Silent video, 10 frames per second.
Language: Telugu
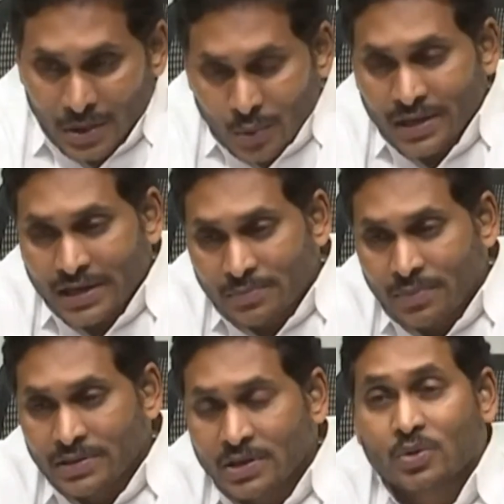ఎటువంటి
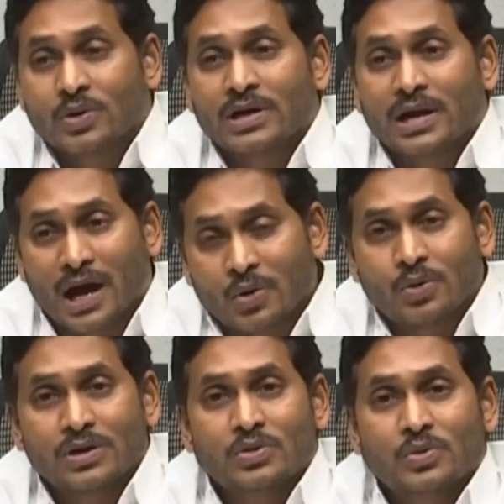ఇబ్బంది కూడా
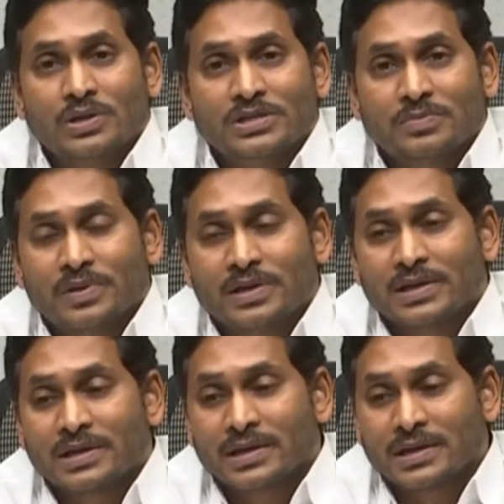రాకూడదు అని చెప్పి
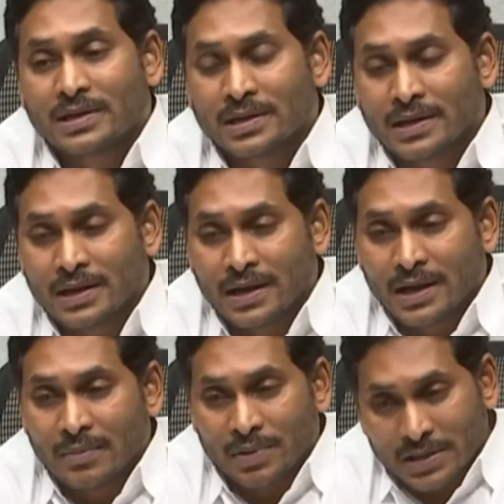
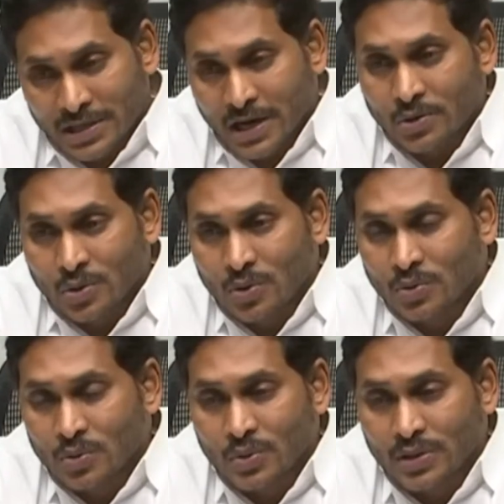ప్రతి
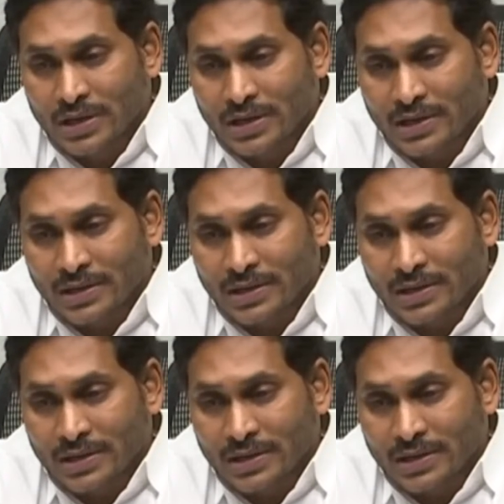అడుగులోనూ కూడా